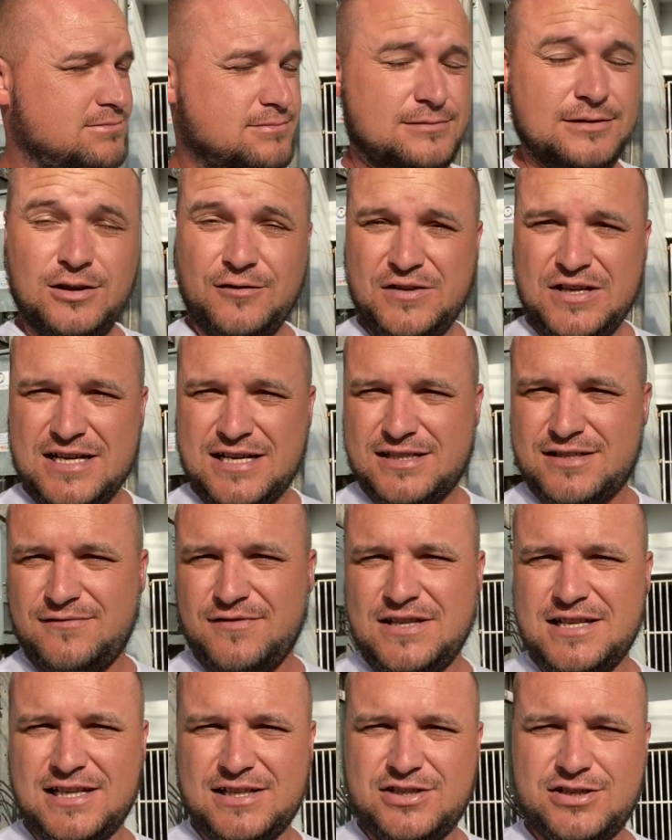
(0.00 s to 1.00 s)
no widać,
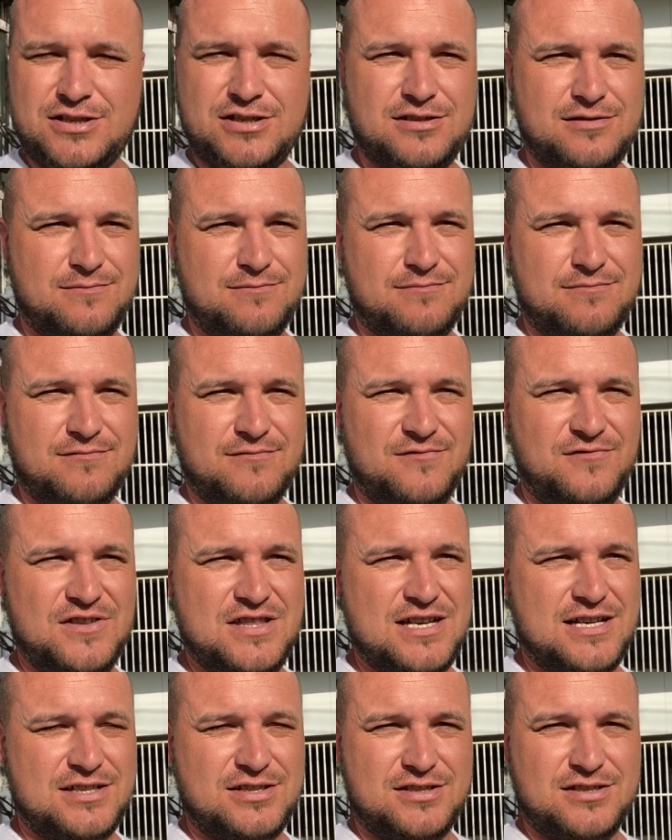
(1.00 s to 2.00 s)
widać
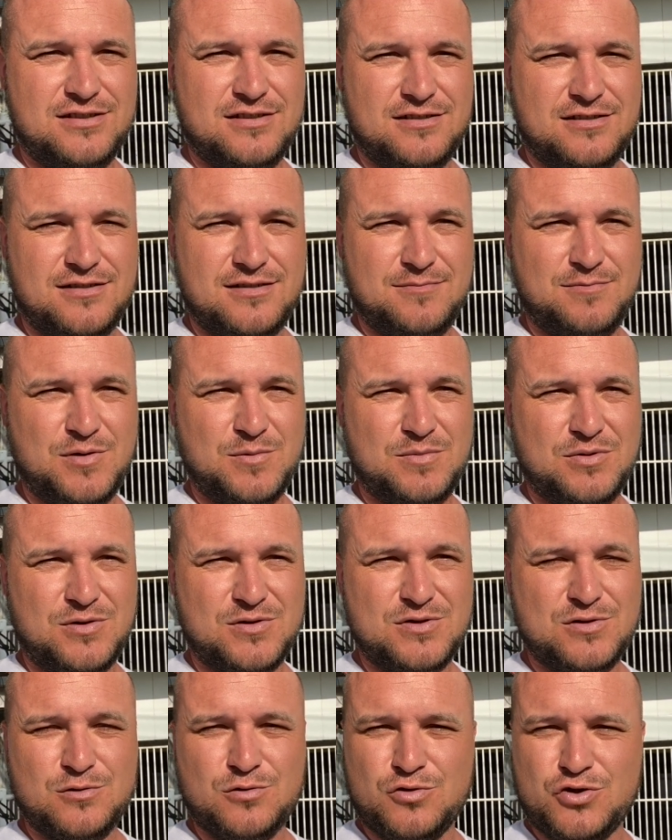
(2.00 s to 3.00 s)
Widać e, po
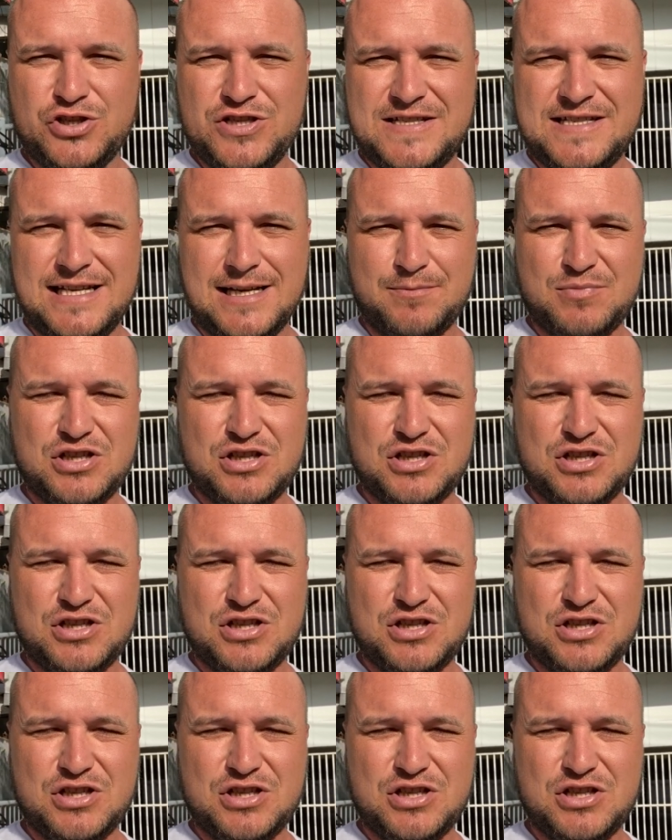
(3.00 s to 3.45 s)
prostu różnicę, jak